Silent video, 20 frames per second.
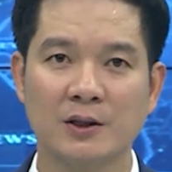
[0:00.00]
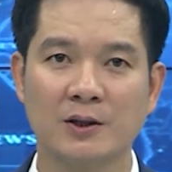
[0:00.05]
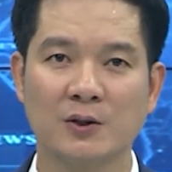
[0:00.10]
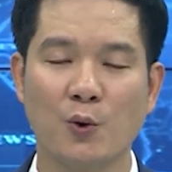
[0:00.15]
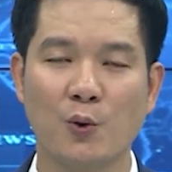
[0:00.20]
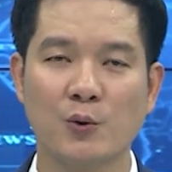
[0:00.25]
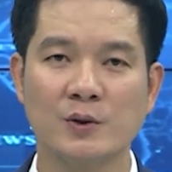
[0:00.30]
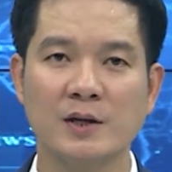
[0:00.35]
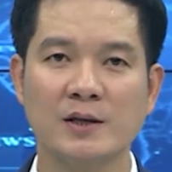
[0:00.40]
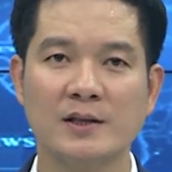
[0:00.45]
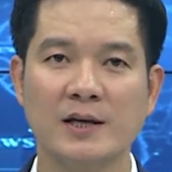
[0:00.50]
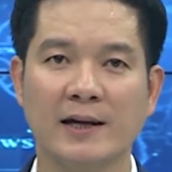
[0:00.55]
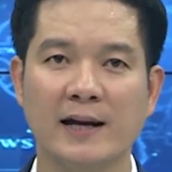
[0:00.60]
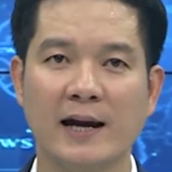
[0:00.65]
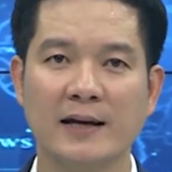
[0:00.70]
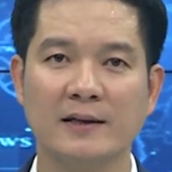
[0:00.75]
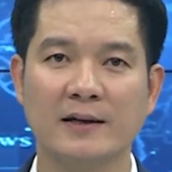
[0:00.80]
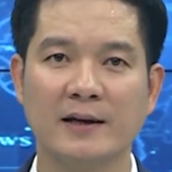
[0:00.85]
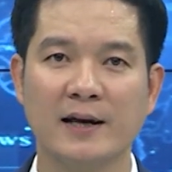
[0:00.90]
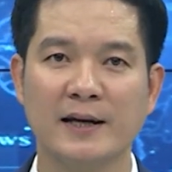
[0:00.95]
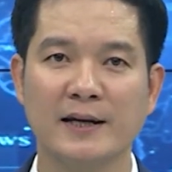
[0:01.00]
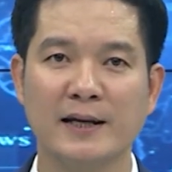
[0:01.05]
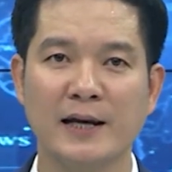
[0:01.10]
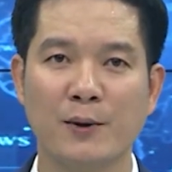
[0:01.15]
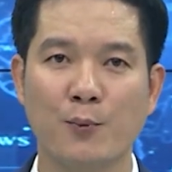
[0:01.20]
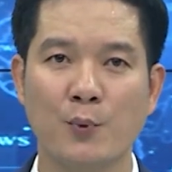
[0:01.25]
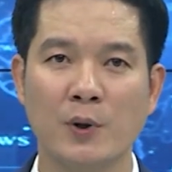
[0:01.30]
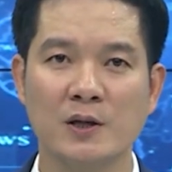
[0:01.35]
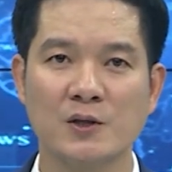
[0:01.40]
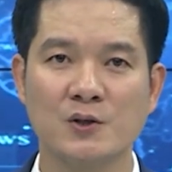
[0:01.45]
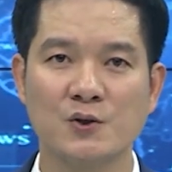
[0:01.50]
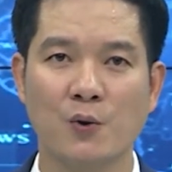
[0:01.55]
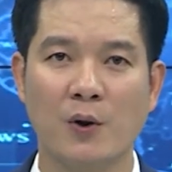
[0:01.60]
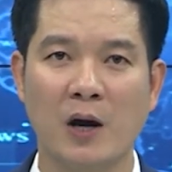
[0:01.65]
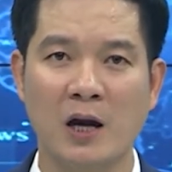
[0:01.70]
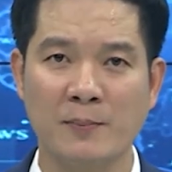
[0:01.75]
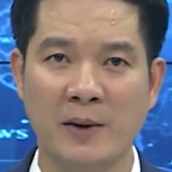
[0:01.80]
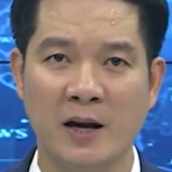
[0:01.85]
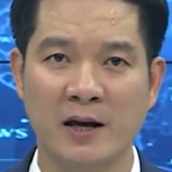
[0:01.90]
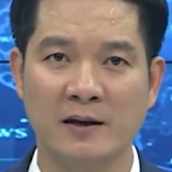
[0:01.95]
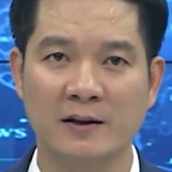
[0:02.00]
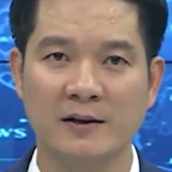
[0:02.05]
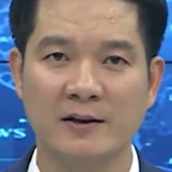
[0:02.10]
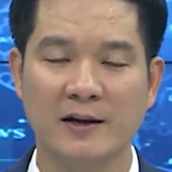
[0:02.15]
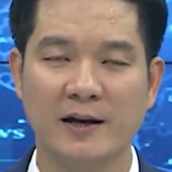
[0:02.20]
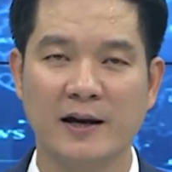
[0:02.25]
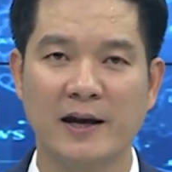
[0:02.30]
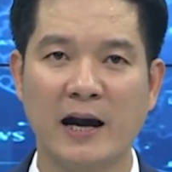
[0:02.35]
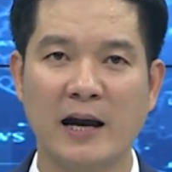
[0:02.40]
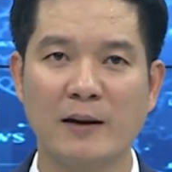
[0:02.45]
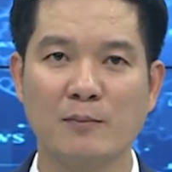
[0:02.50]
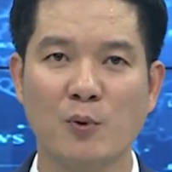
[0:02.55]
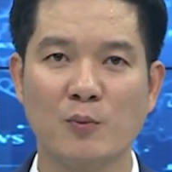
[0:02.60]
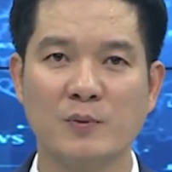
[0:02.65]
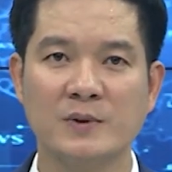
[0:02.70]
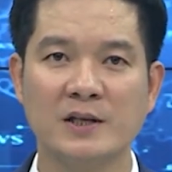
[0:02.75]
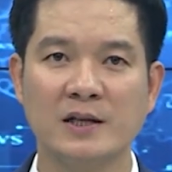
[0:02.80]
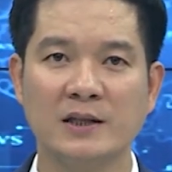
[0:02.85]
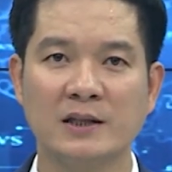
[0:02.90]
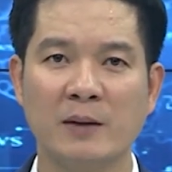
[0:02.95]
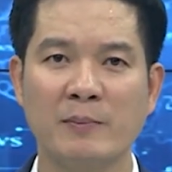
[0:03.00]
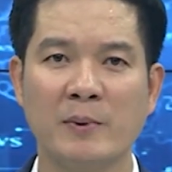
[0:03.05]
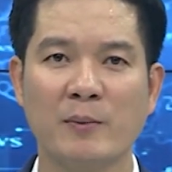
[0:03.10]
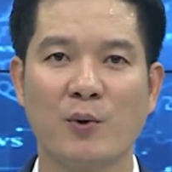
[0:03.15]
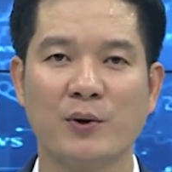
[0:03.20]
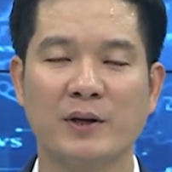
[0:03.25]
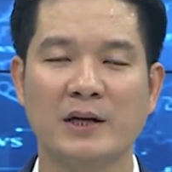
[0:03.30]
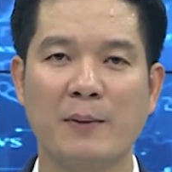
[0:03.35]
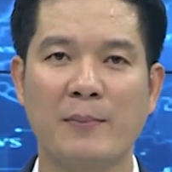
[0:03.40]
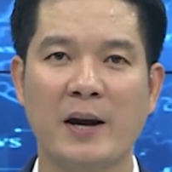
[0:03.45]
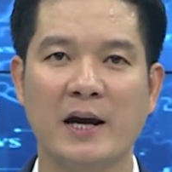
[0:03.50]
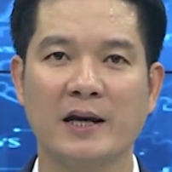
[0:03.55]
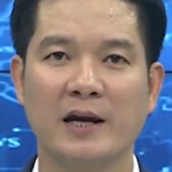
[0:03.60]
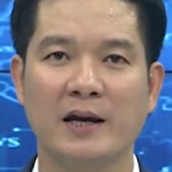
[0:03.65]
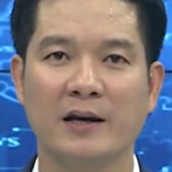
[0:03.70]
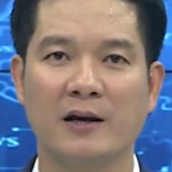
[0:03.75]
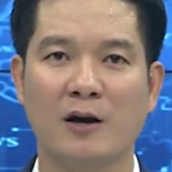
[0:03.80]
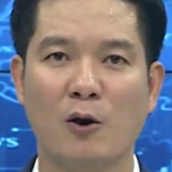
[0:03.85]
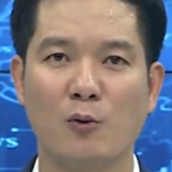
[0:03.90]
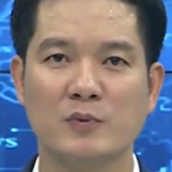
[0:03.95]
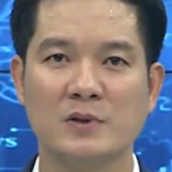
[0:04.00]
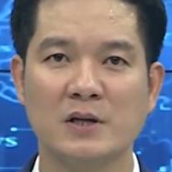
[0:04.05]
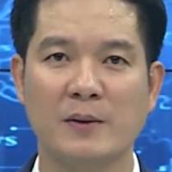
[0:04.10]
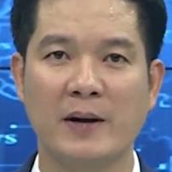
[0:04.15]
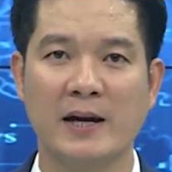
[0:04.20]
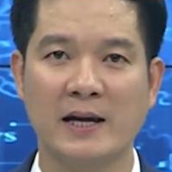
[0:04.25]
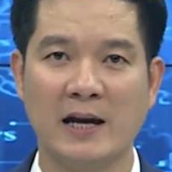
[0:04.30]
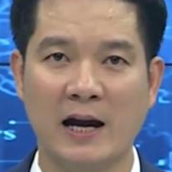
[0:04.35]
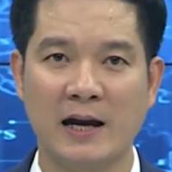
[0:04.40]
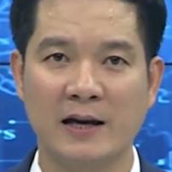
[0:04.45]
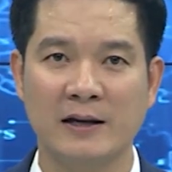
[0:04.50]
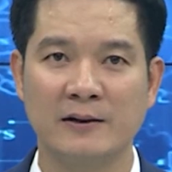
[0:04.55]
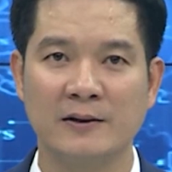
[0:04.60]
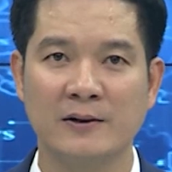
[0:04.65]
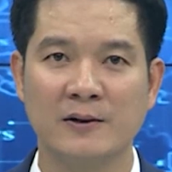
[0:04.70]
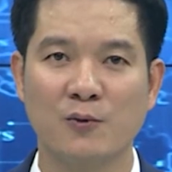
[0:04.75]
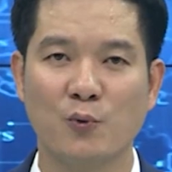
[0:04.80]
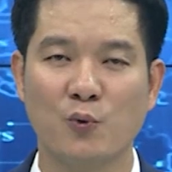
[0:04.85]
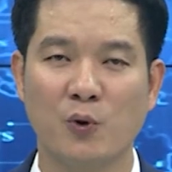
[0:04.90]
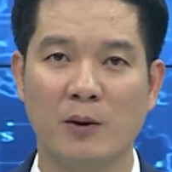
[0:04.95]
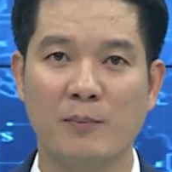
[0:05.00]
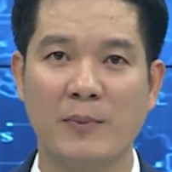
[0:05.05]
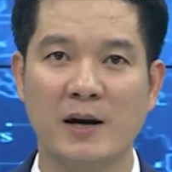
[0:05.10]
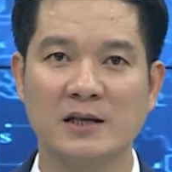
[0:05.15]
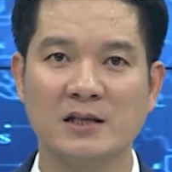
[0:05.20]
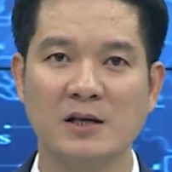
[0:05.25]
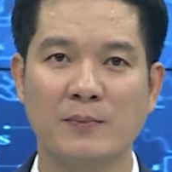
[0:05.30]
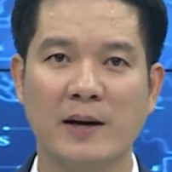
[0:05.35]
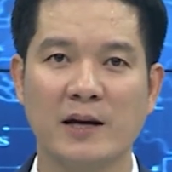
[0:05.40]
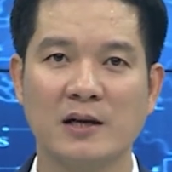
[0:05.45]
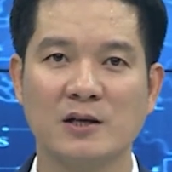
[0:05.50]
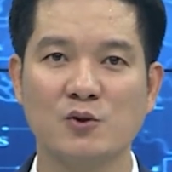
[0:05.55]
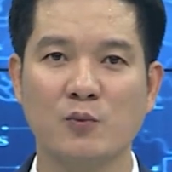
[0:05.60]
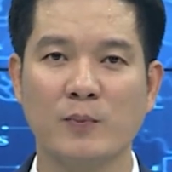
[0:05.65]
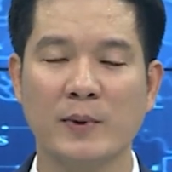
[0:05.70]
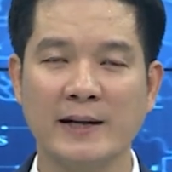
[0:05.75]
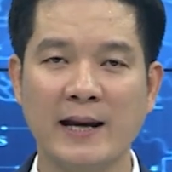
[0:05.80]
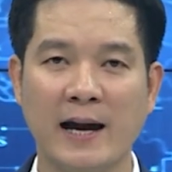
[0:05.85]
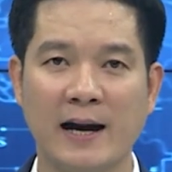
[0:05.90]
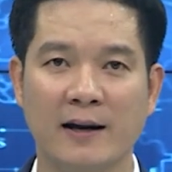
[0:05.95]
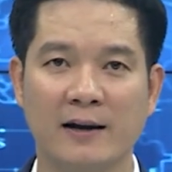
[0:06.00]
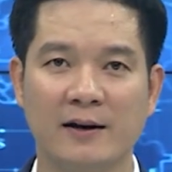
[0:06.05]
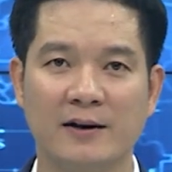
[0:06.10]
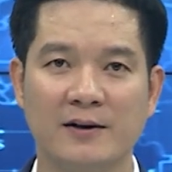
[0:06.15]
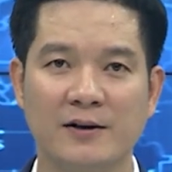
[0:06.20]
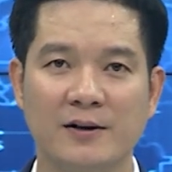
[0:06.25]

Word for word: tổ chức triển khai thực hiện nghị quyết số 27 ngày 9 tháng 11 năm 2022 của Ban Chấp hành Trung ương Đảng